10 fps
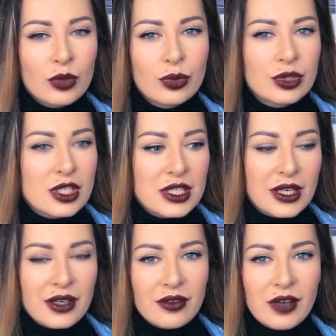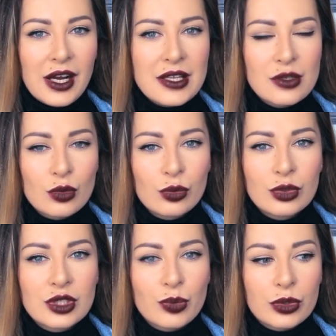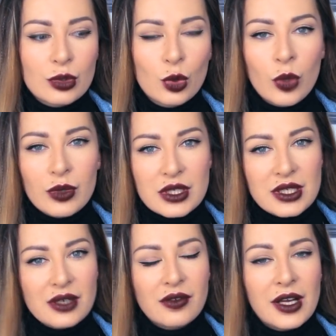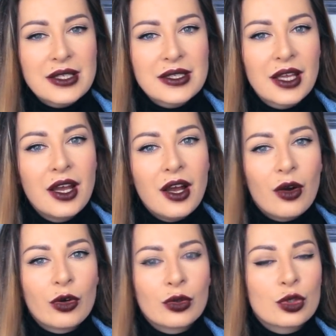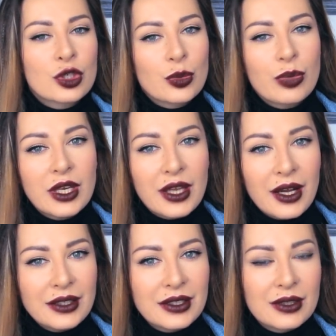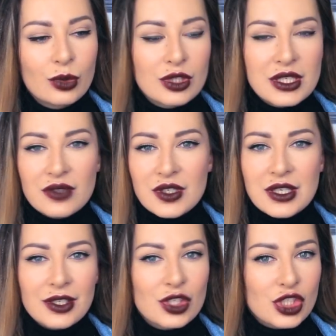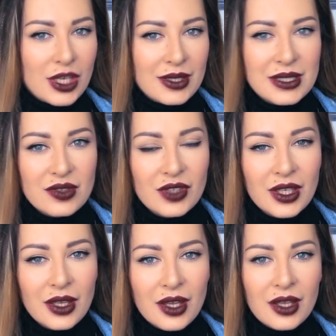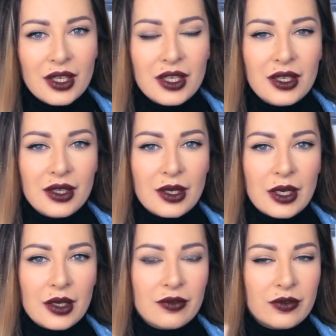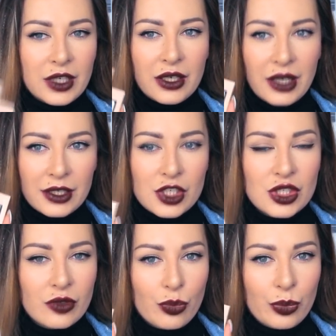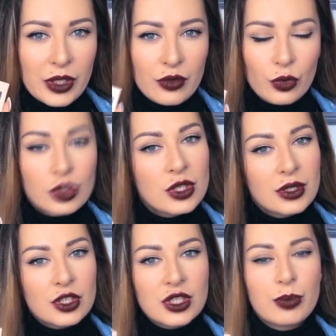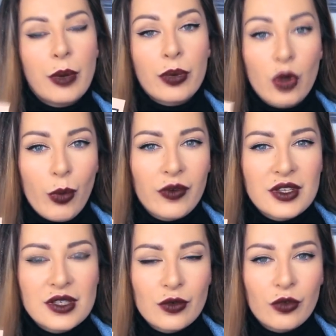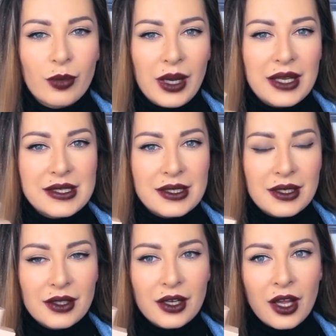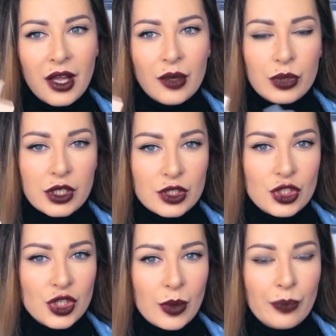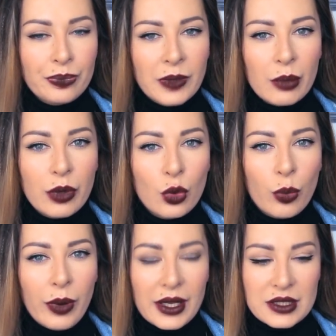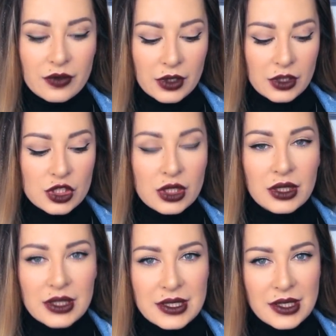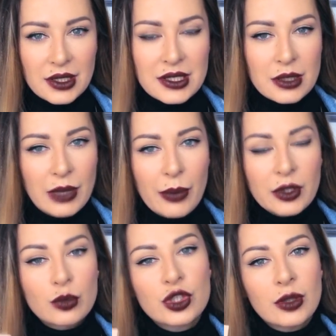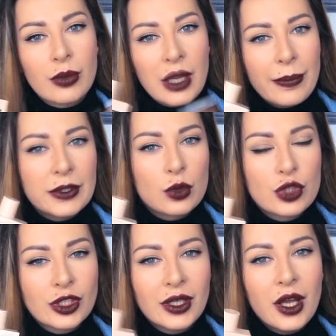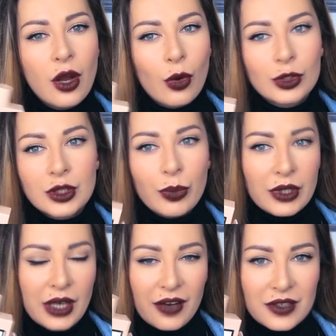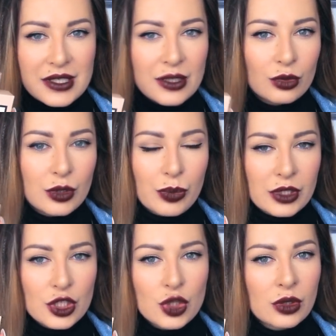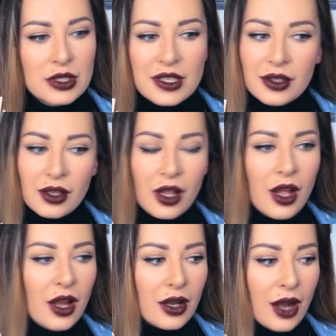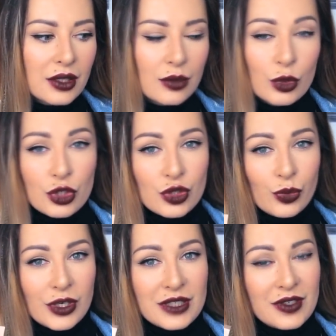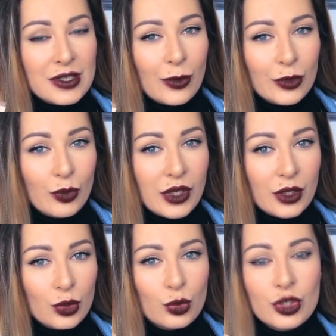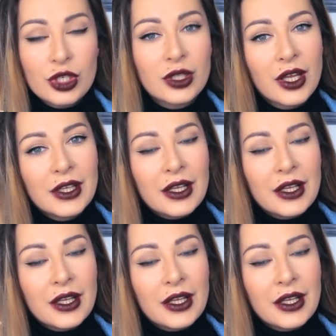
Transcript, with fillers: он будет согревать, он будет по-другому раскрываться, он очень приятный, но действительно женственный. И э, вы, конечно, в первую очередь должны попробовать его в магазинах, прежде чем покупать вы должны нанести на себя, потому что моей подружке он не понравился, он не подошел, она сказала, как ты можешь им пользоваться, он меня душит,